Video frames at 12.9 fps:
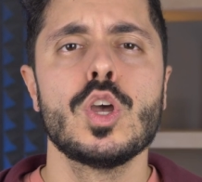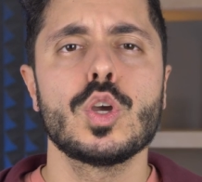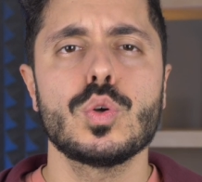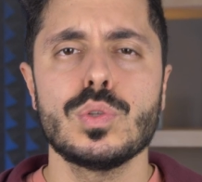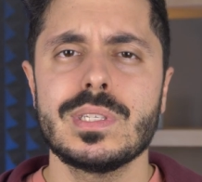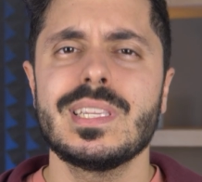
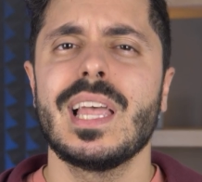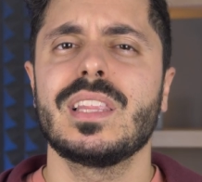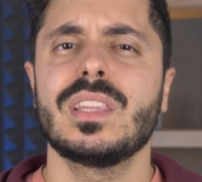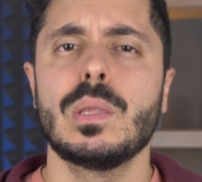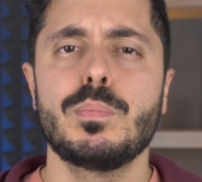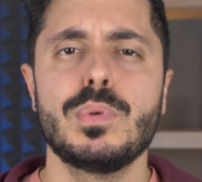con
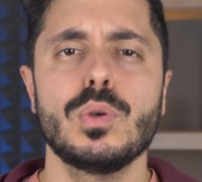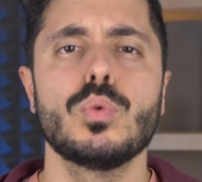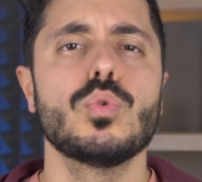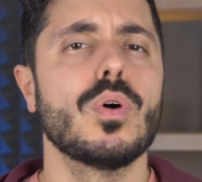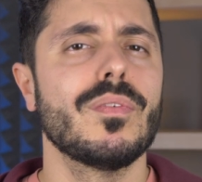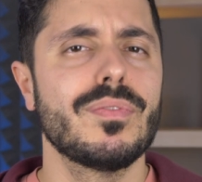7 più
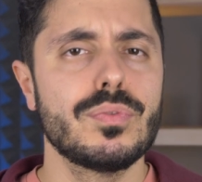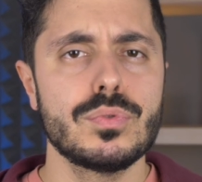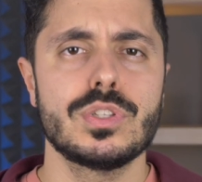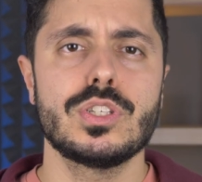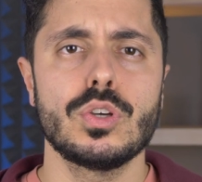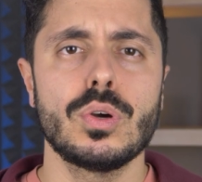1
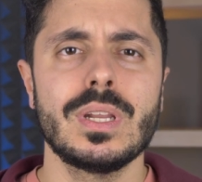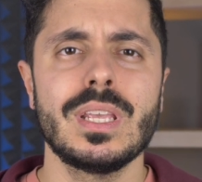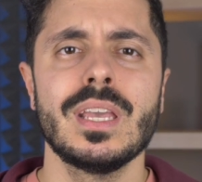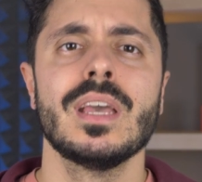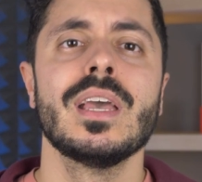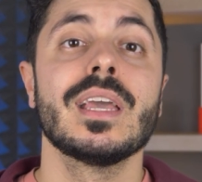
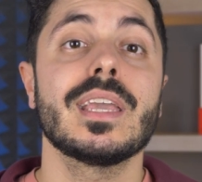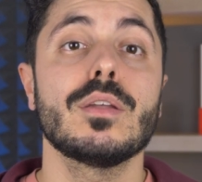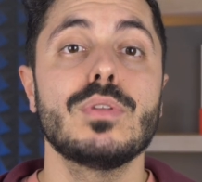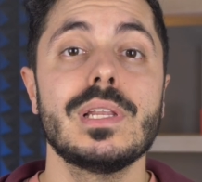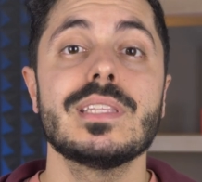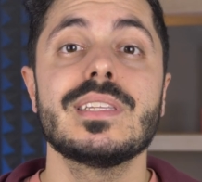funzioni che
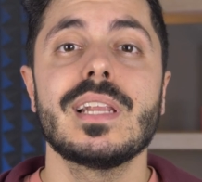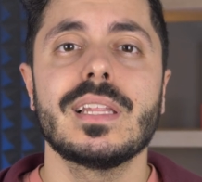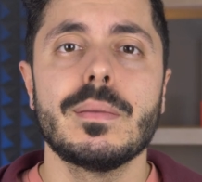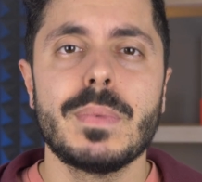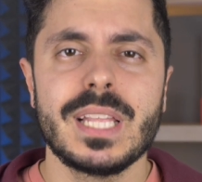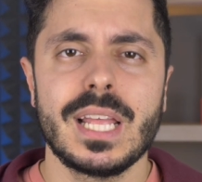
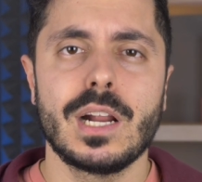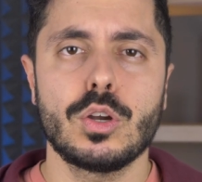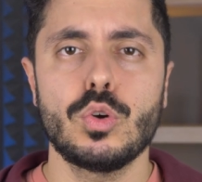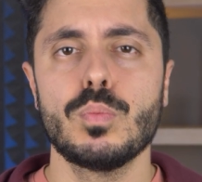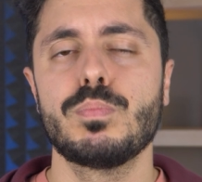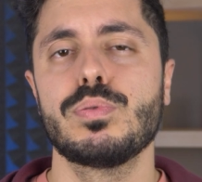utilizzerete in maniera
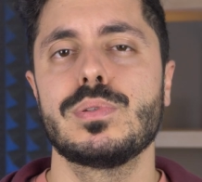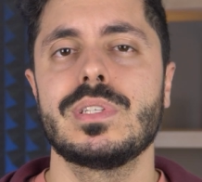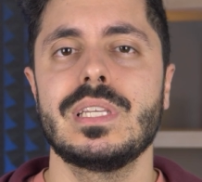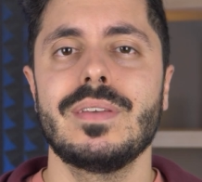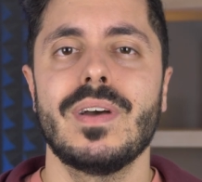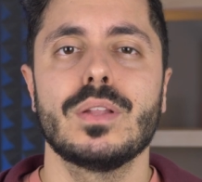
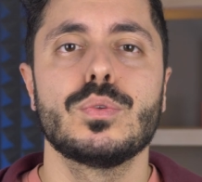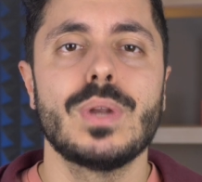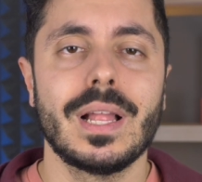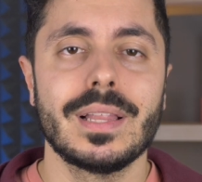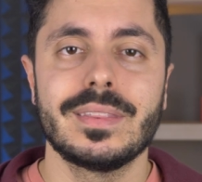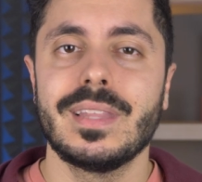compulsiva
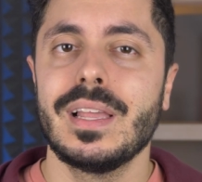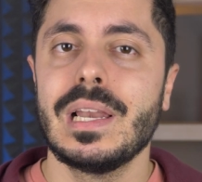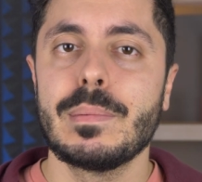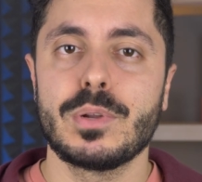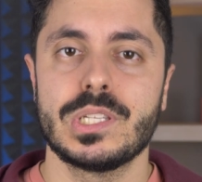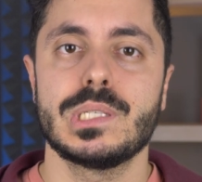durante
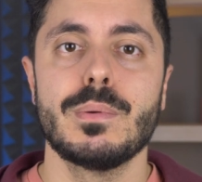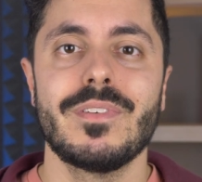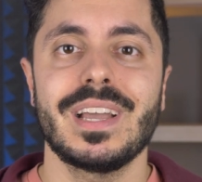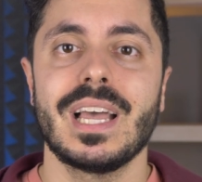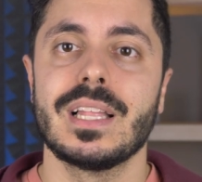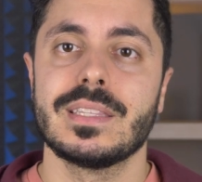le prossime
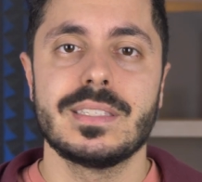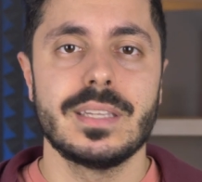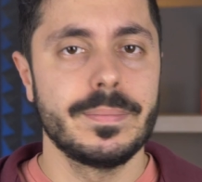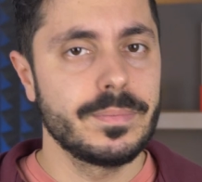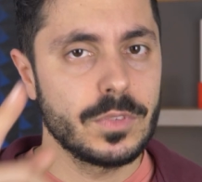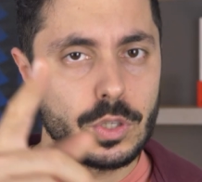
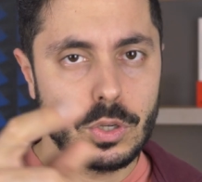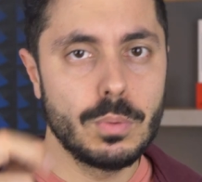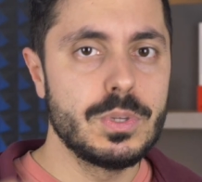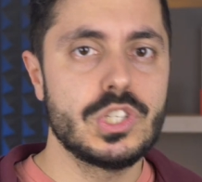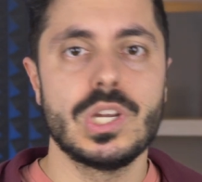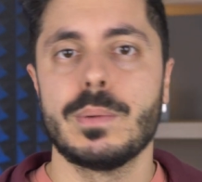vacanze.
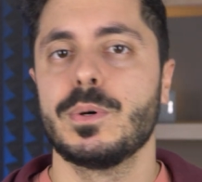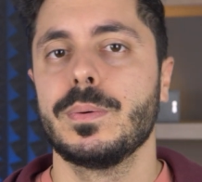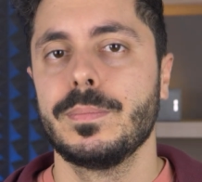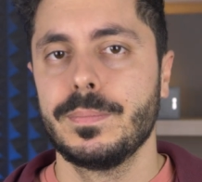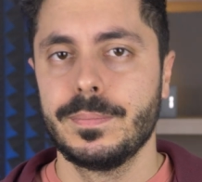Cominciamo!